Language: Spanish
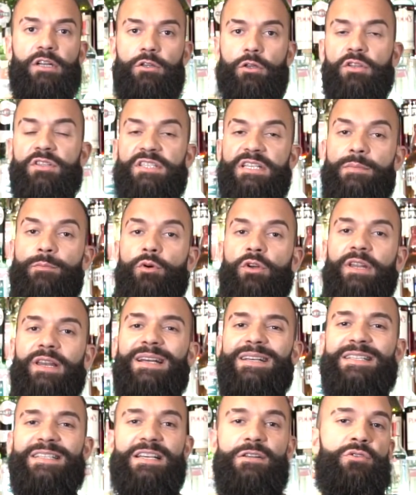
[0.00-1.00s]
Entonces
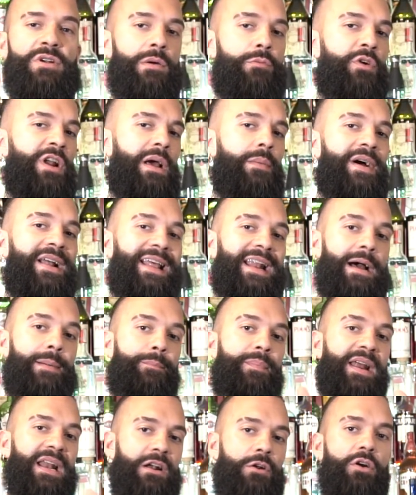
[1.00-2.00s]
podría ser una buena
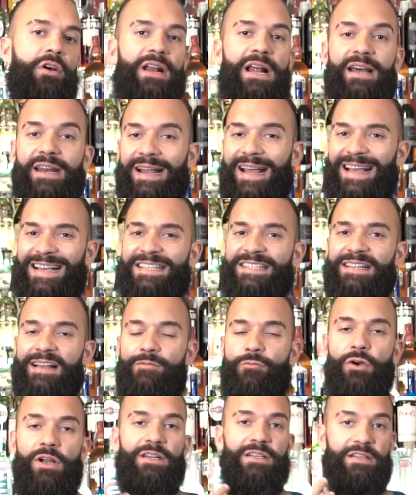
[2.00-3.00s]
manera para lograr esta
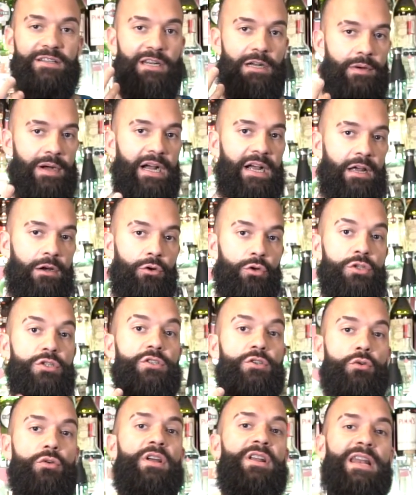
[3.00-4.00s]
vuelta trabajarlo
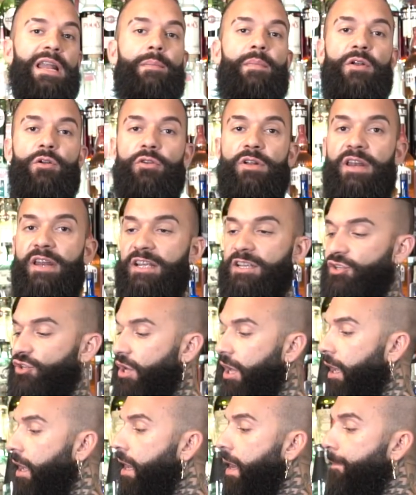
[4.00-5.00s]
solo en la mano
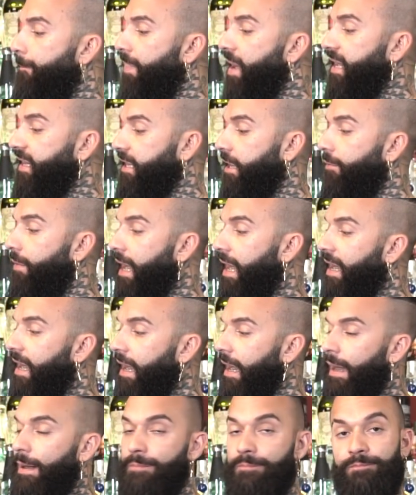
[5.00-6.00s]
derecha, parte
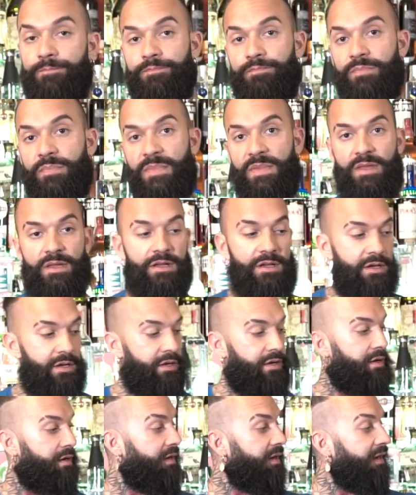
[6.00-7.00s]
baja
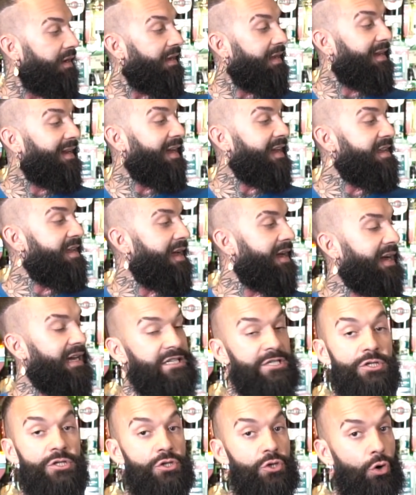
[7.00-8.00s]
y que llegue
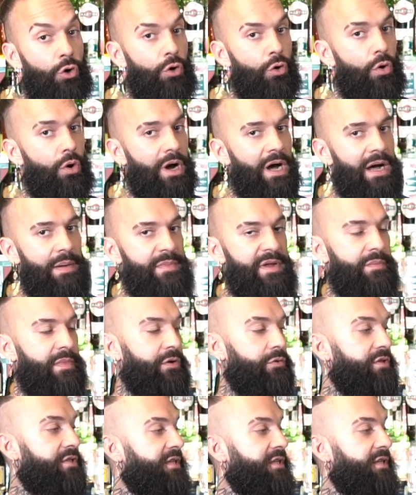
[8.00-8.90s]
solo a mi mano